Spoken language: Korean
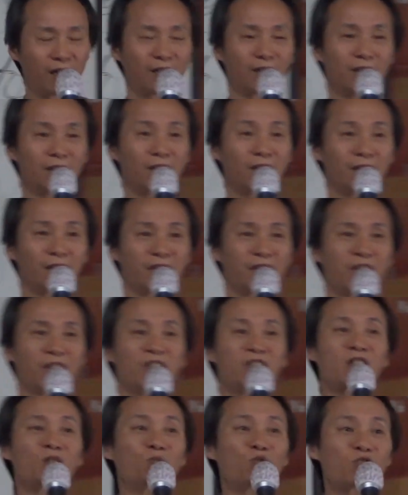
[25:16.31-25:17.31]
예,
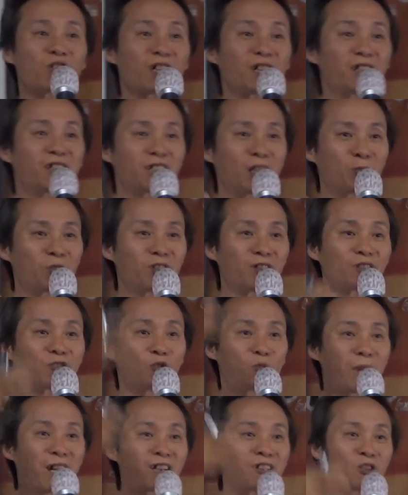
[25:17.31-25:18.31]
형성 문자가 있기 때문에 그건
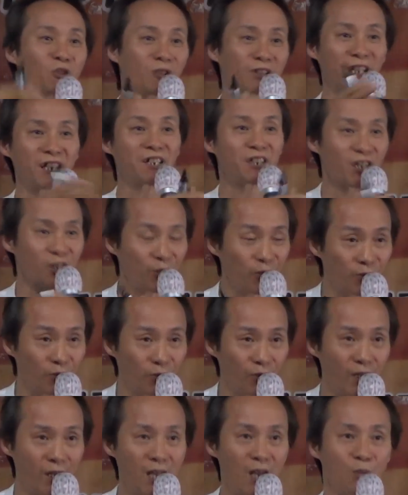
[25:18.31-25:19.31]
또 발음 기호가 다 있잖아요.